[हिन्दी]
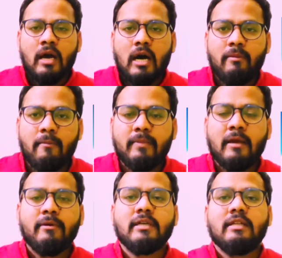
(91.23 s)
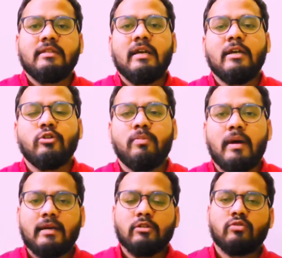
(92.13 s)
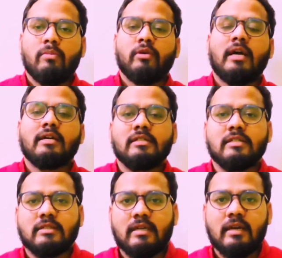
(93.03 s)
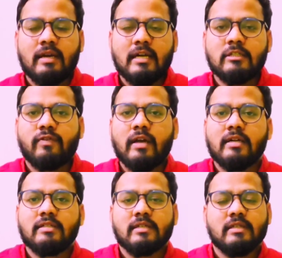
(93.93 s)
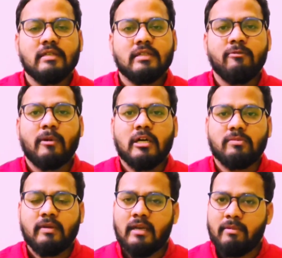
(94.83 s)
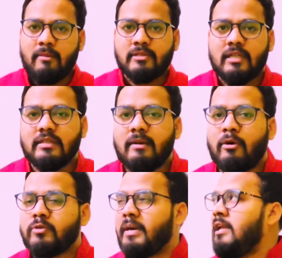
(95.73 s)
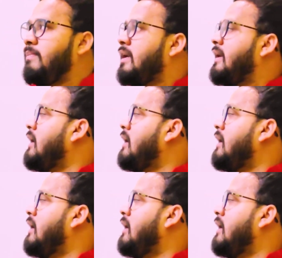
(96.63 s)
अब हम ये भी जानते हैं कि जो मैट्रिक्स को हम लोग क्या कर सकते हैं क्लासिफाई कर सकते हैं थ्री पार्ट्स में ये भी हम जानते हैं बहुत पहले पढ़े